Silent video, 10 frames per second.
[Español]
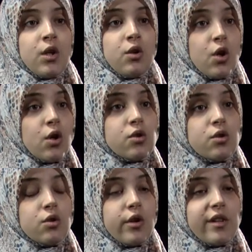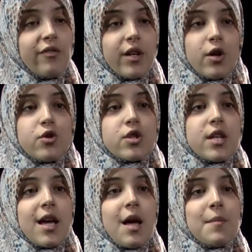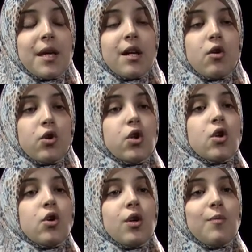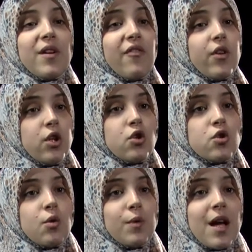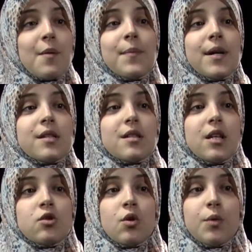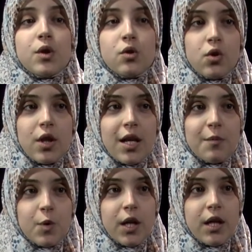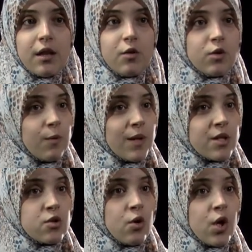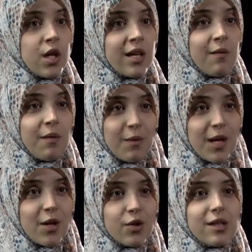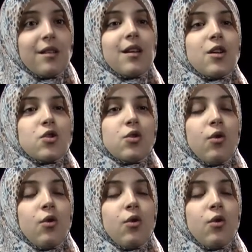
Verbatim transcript: Dios, glorificado sea, me escogió y prefirió sobre ambas y sobre todas las mujeres del universo que vivieron antes que yo,